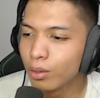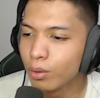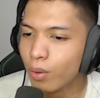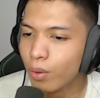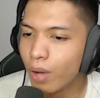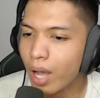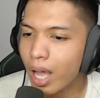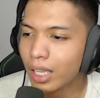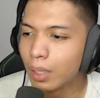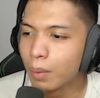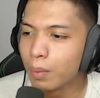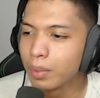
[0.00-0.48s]

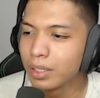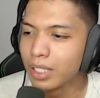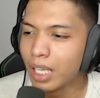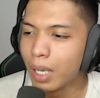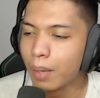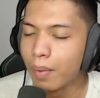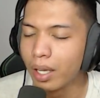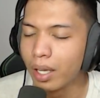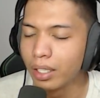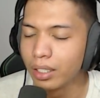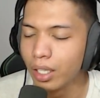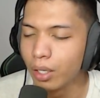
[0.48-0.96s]
gue, tapi
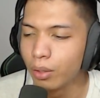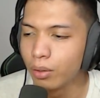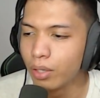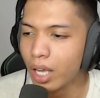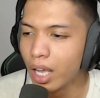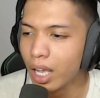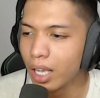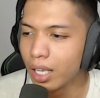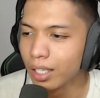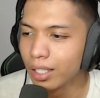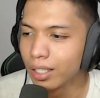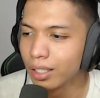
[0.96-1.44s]
sayang banget dia
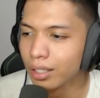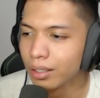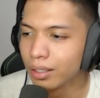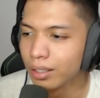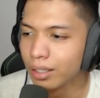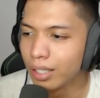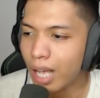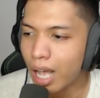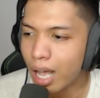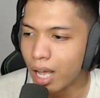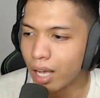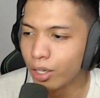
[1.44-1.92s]
udah
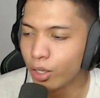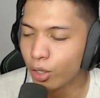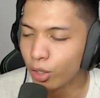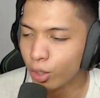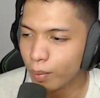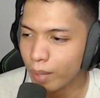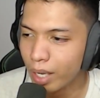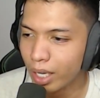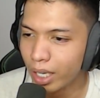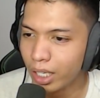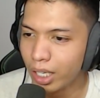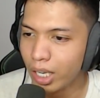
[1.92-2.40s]
nggak
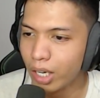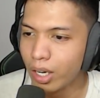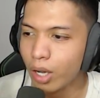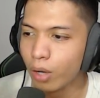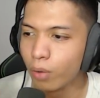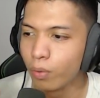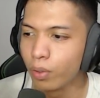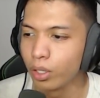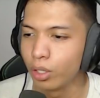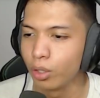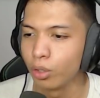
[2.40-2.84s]
nge-YouTube lagi, dia udah quit